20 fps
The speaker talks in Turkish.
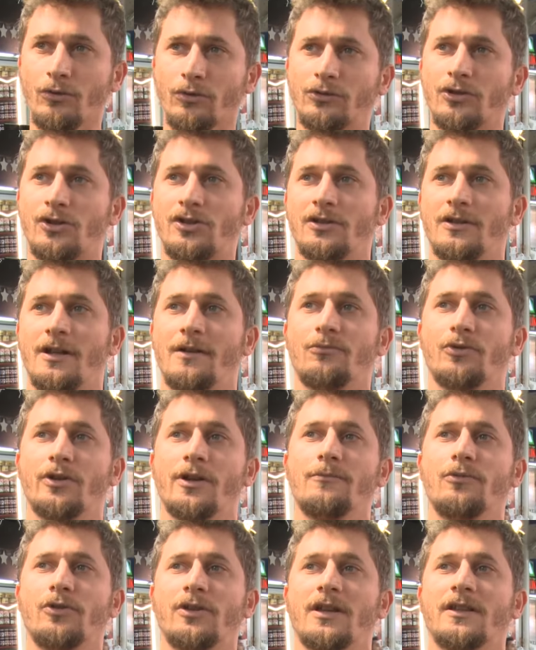Yurt dışından
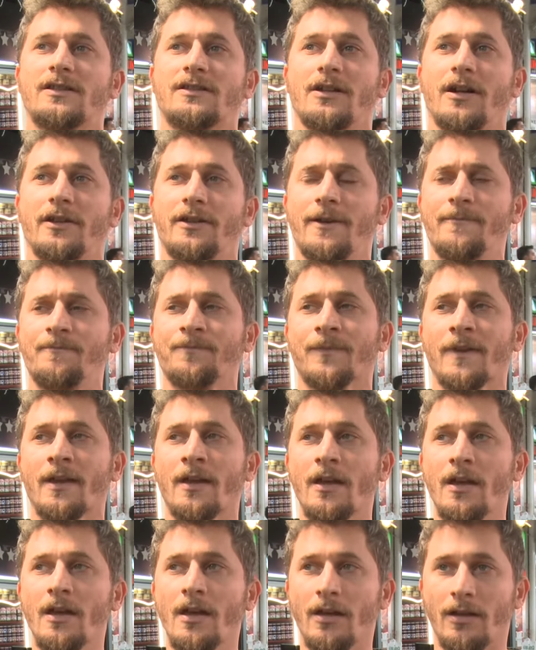buraya bu kestane
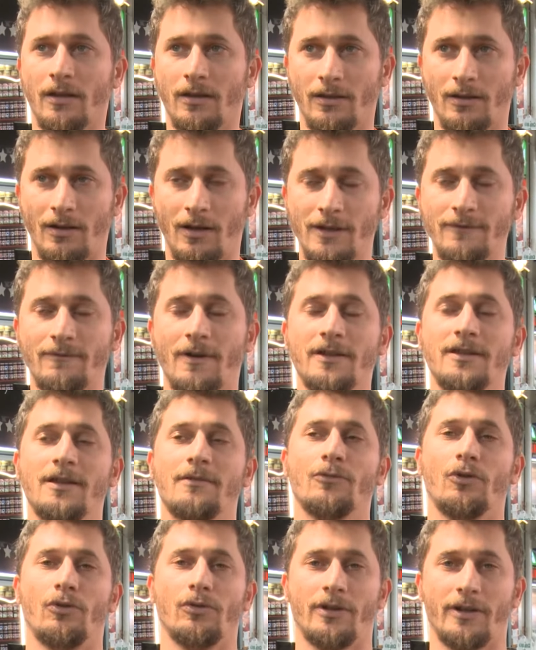e, hayvan
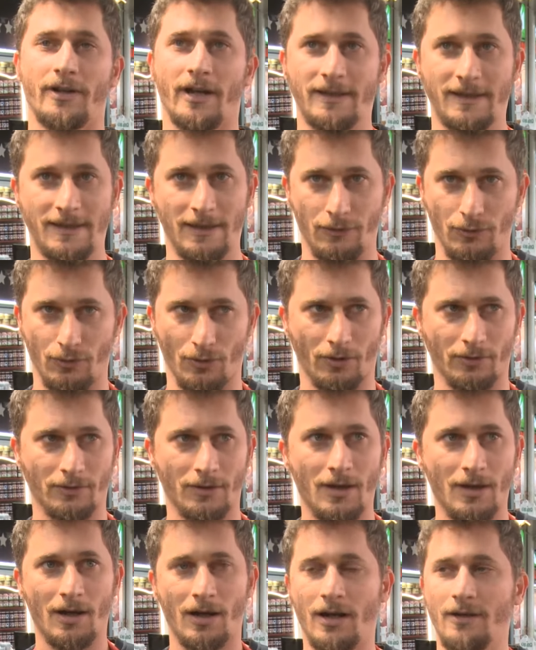yemi olarak giriyor.
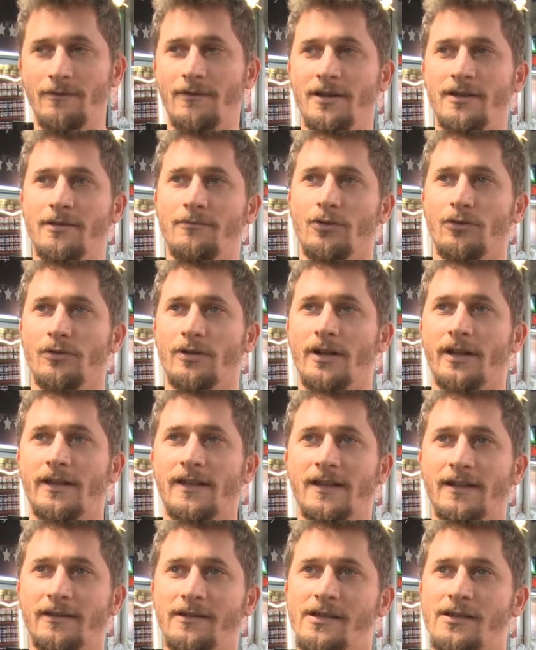Hayvan yemi
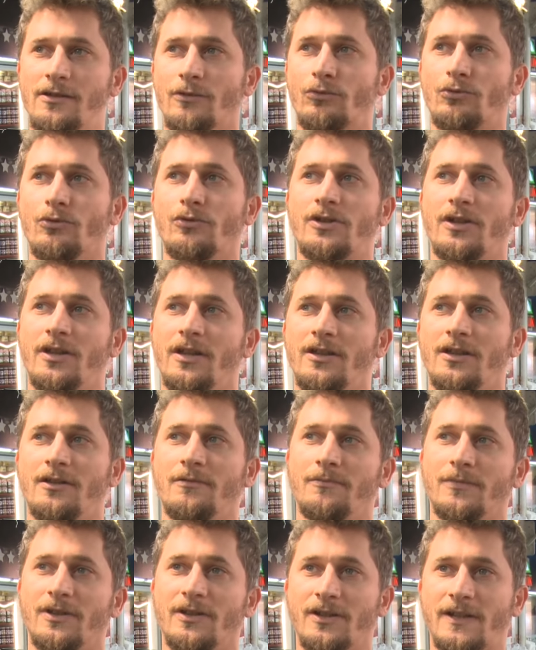olarak girdiği için Türkiye'ye gir,
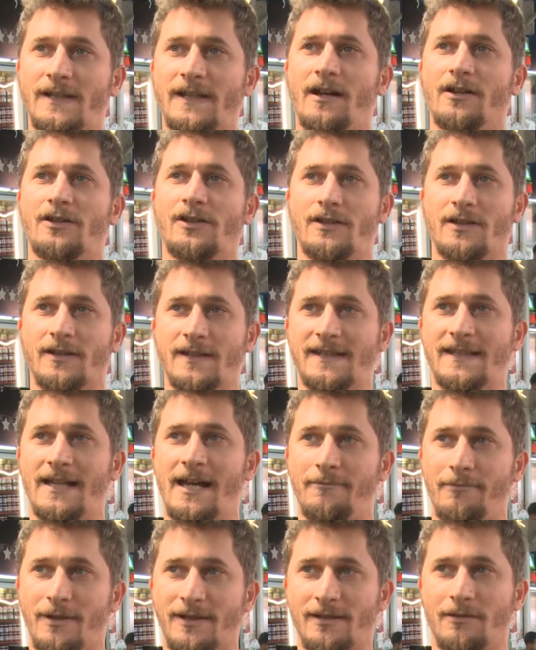girişi açıkçası
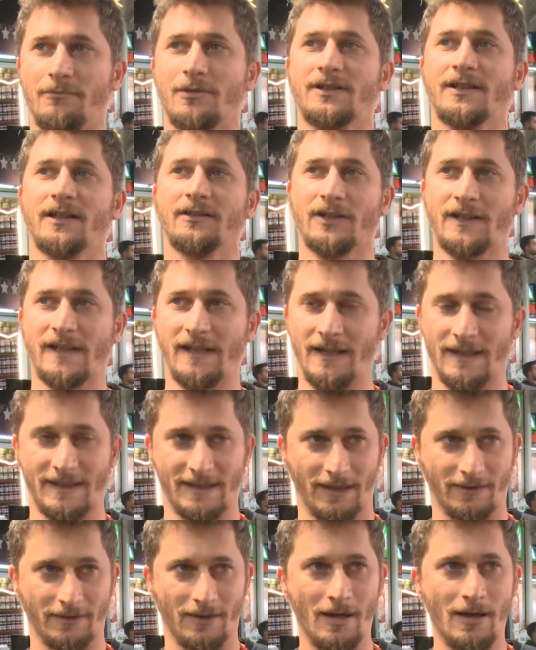serbest ama satışı
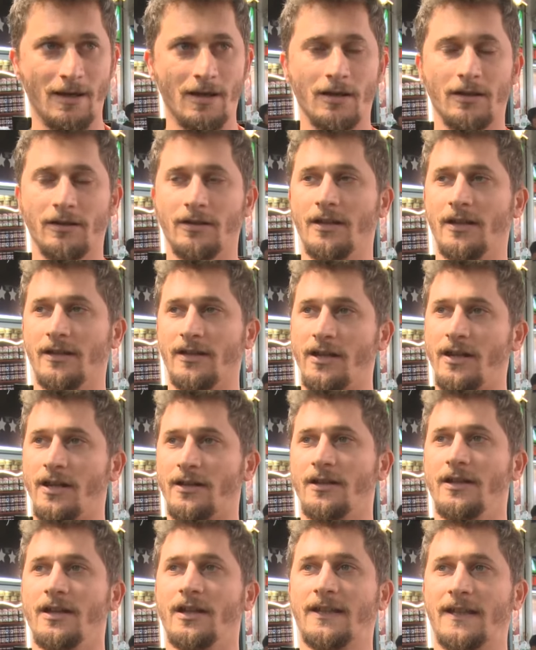yasak
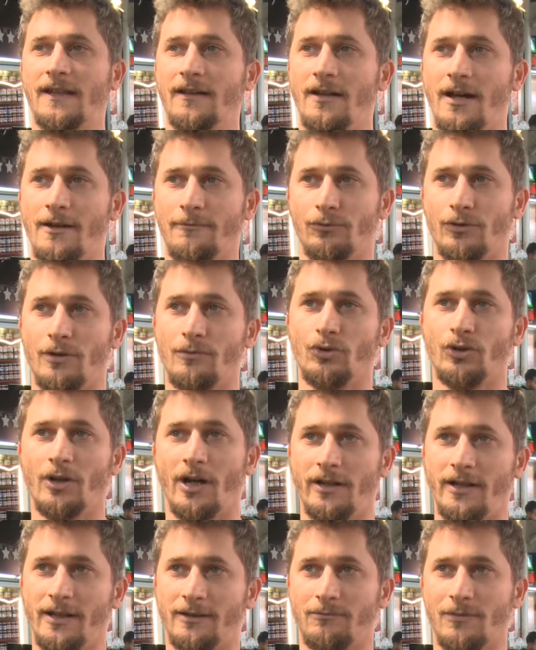gerekli yetkililer buna
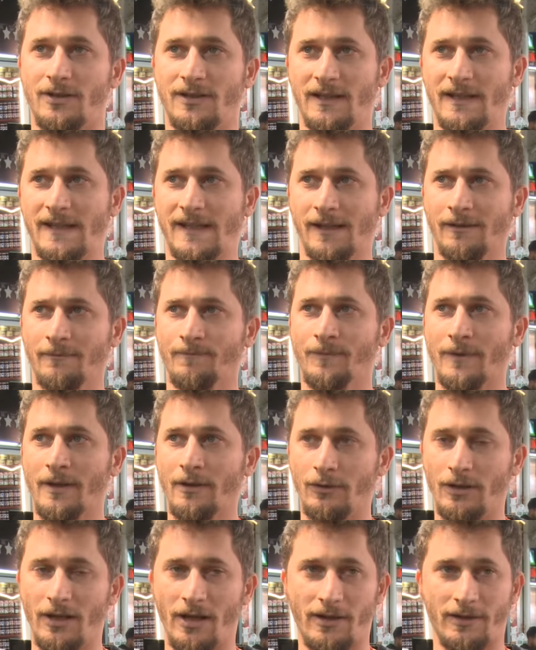müdahale etmesi için
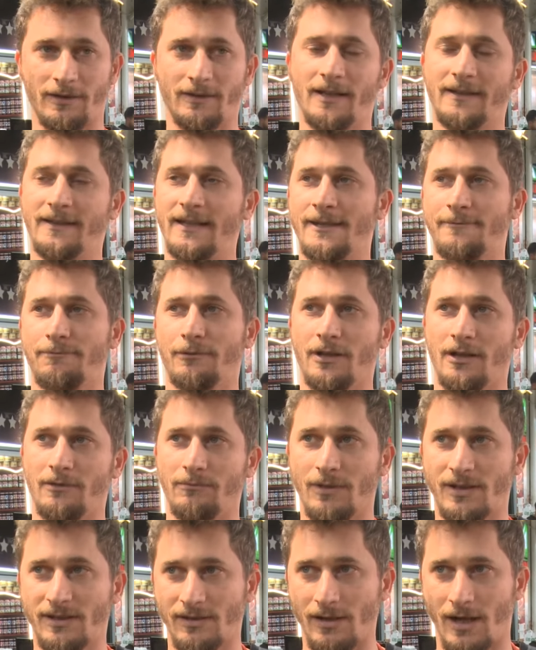yerinde tespit
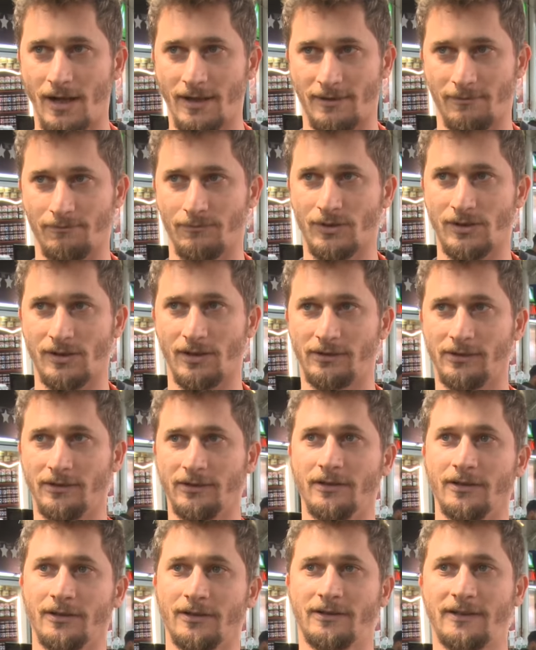etmesi lazım.
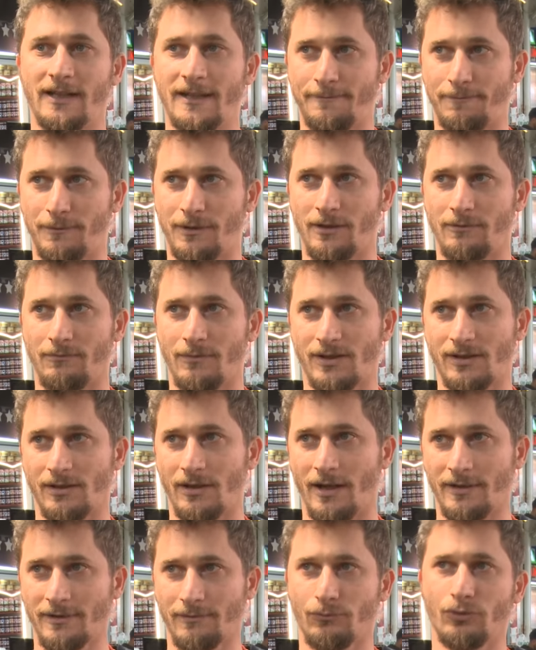Satıldığını tespit etmesi
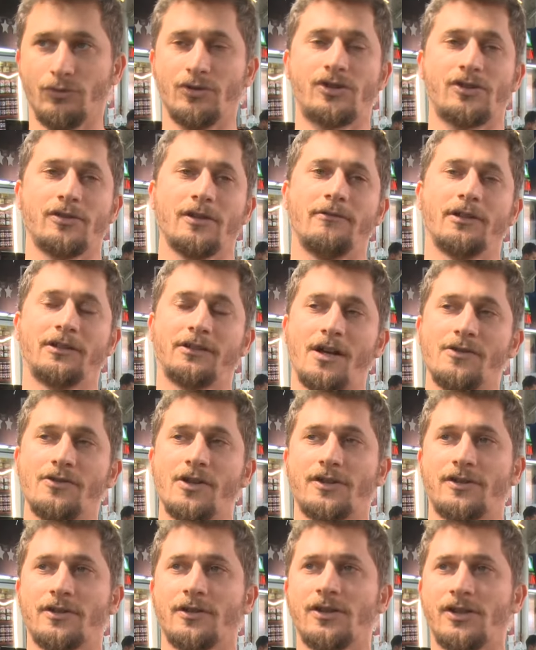lazım. Bunun için de
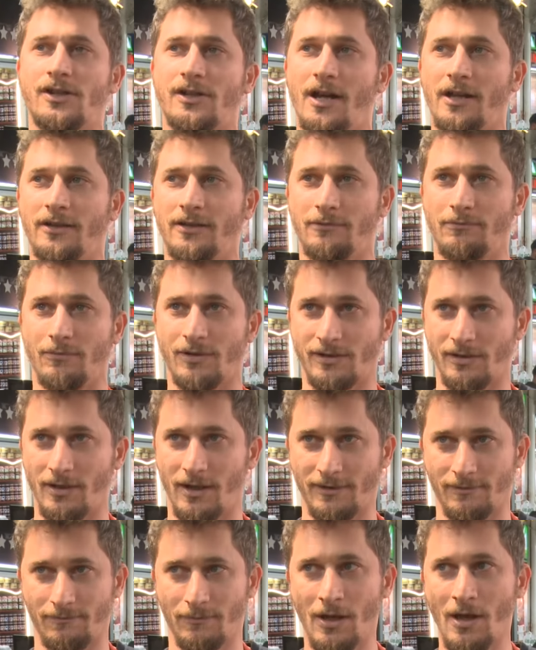vatandaşların şikayet etmesi
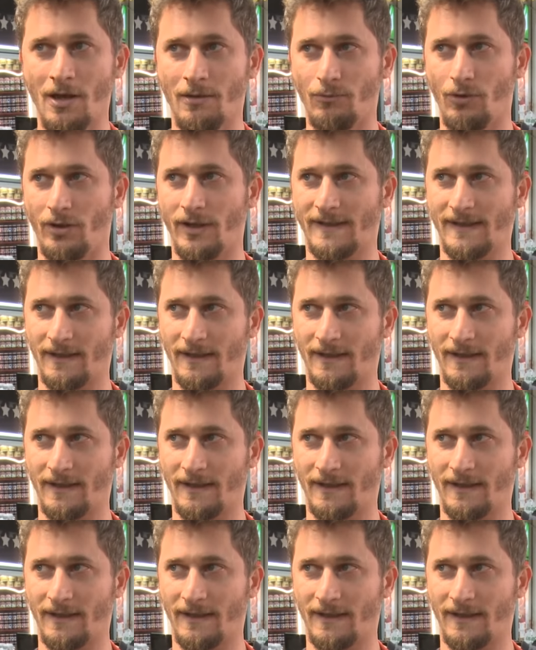lazım böyle